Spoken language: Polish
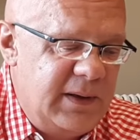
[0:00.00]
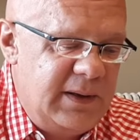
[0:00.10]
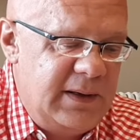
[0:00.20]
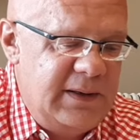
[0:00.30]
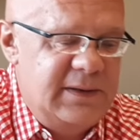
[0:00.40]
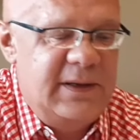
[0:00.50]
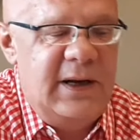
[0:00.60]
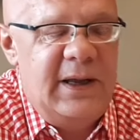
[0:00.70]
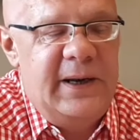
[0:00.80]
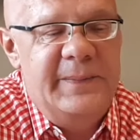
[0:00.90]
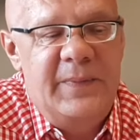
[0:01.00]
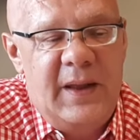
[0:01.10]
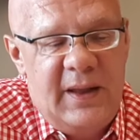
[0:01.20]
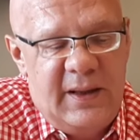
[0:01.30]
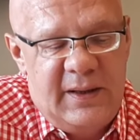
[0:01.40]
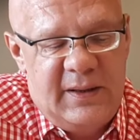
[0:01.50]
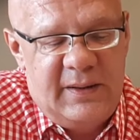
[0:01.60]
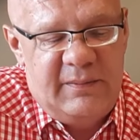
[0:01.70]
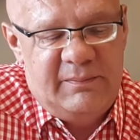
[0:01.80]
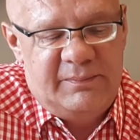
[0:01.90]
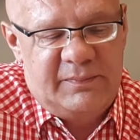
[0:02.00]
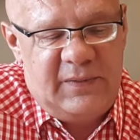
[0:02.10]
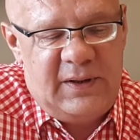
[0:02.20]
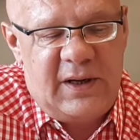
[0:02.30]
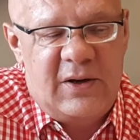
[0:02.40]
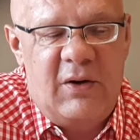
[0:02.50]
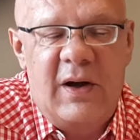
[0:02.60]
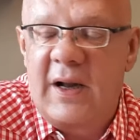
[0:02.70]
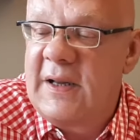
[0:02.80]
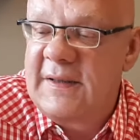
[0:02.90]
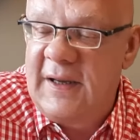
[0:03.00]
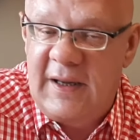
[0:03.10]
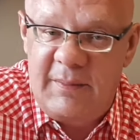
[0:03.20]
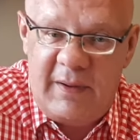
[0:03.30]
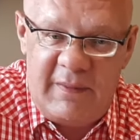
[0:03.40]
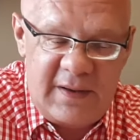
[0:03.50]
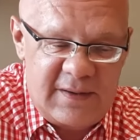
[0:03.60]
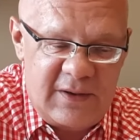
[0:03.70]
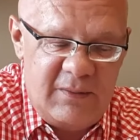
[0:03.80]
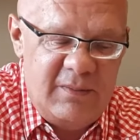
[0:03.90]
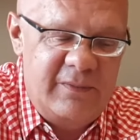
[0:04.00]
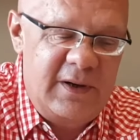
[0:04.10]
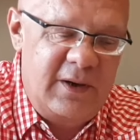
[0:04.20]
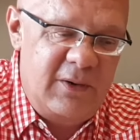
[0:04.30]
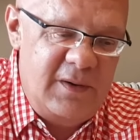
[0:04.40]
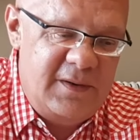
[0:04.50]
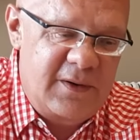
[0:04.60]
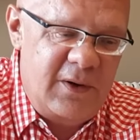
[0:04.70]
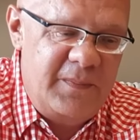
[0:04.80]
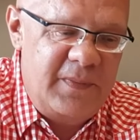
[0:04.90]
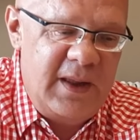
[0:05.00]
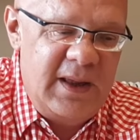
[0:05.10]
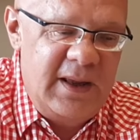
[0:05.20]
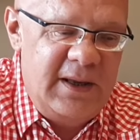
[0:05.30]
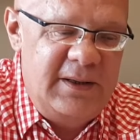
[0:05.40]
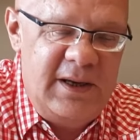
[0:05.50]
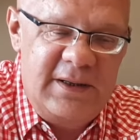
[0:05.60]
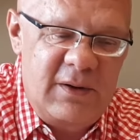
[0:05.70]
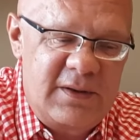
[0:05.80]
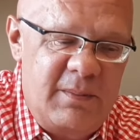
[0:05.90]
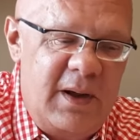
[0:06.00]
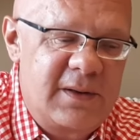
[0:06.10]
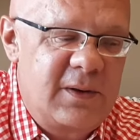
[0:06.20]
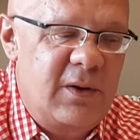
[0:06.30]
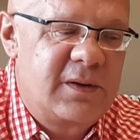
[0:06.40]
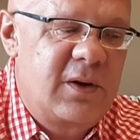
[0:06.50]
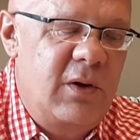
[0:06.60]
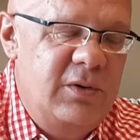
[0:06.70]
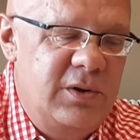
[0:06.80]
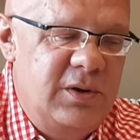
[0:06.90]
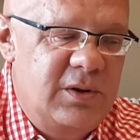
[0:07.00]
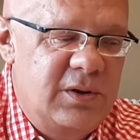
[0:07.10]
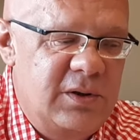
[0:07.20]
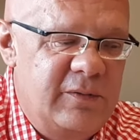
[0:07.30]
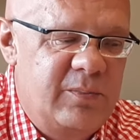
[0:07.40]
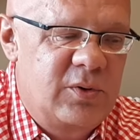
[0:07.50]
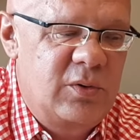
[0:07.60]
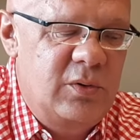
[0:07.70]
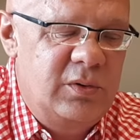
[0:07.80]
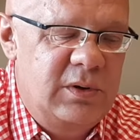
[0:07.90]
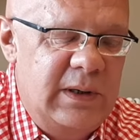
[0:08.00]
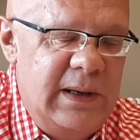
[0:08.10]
Gensteller y, jednak kocha klasykę bawarską, frankońską. Nie chciał za bardzo odchodzić w przód.